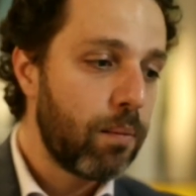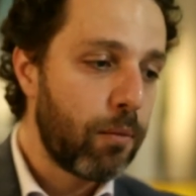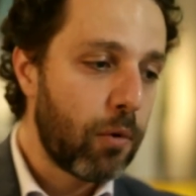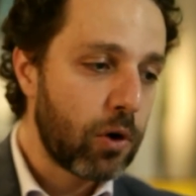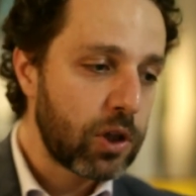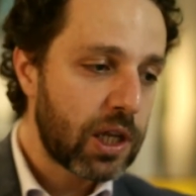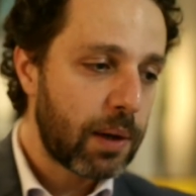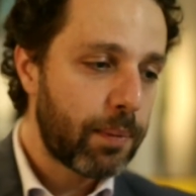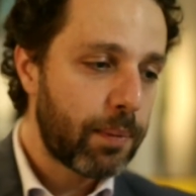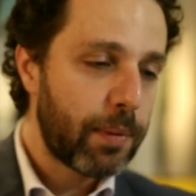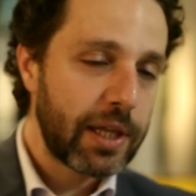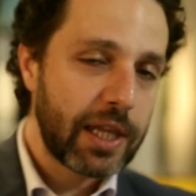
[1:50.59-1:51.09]

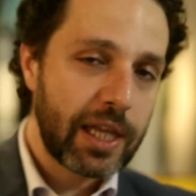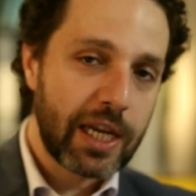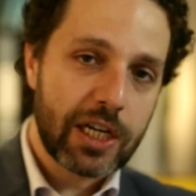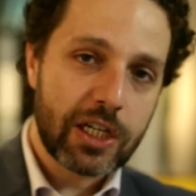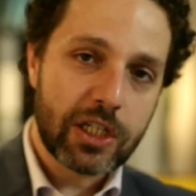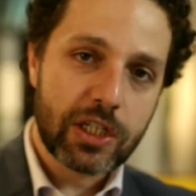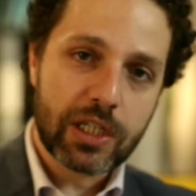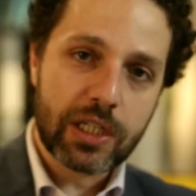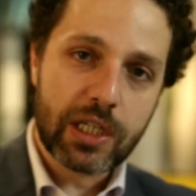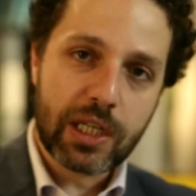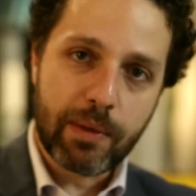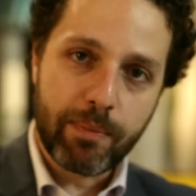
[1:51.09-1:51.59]
Uma outra maneira
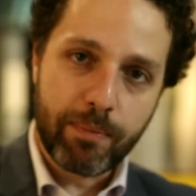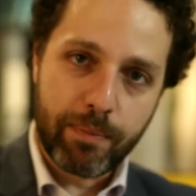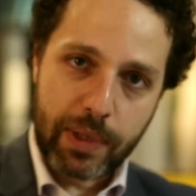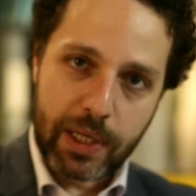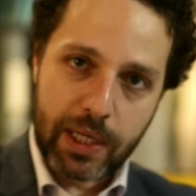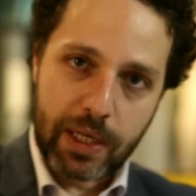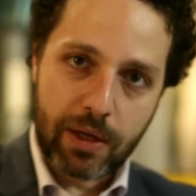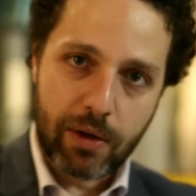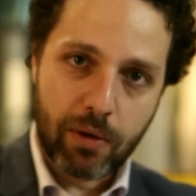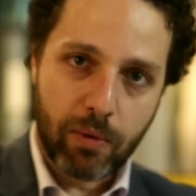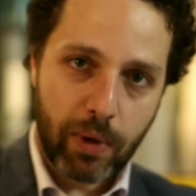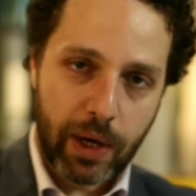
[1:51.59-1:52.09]
de
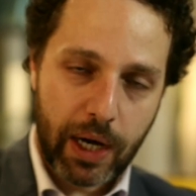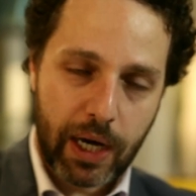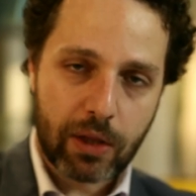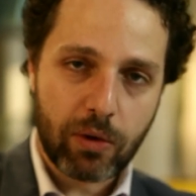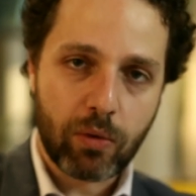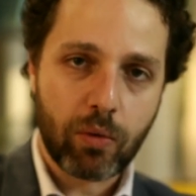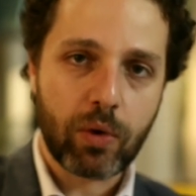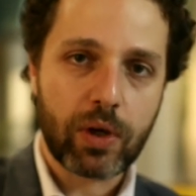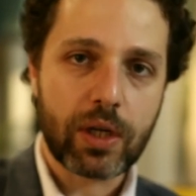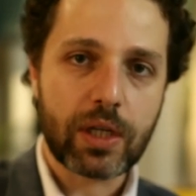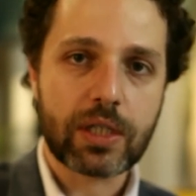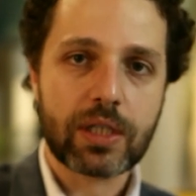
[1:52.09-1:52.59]
inibir o
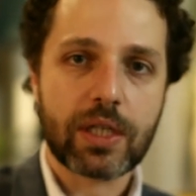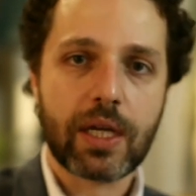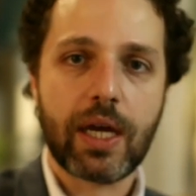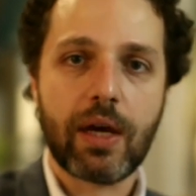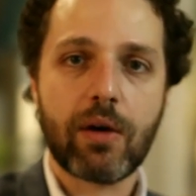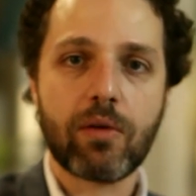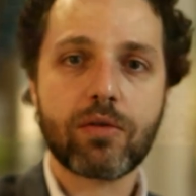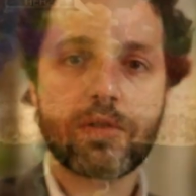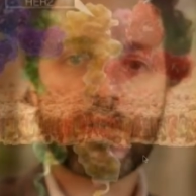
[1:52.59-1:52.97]
R2 é